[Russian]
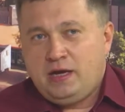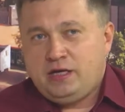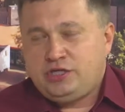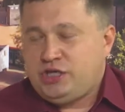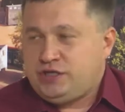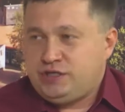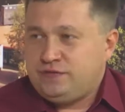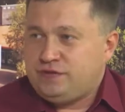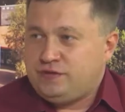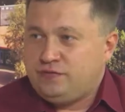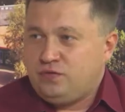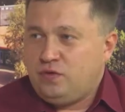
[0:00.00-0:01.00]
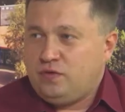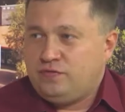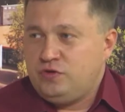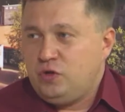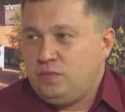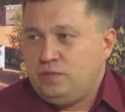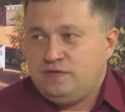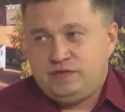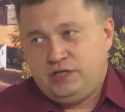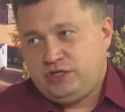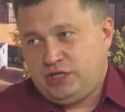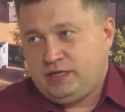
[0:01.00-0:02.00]
э, чаще всего в нем не
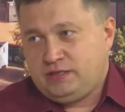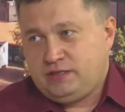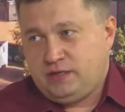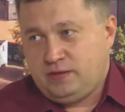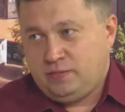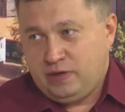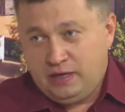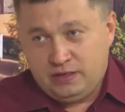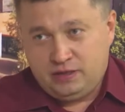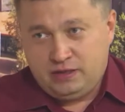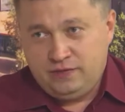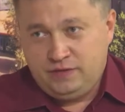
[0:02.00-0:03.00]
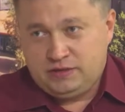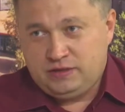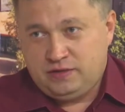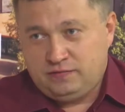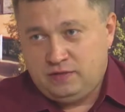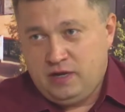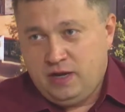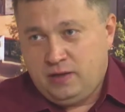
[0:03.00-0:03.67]
встречается богатых инвесторов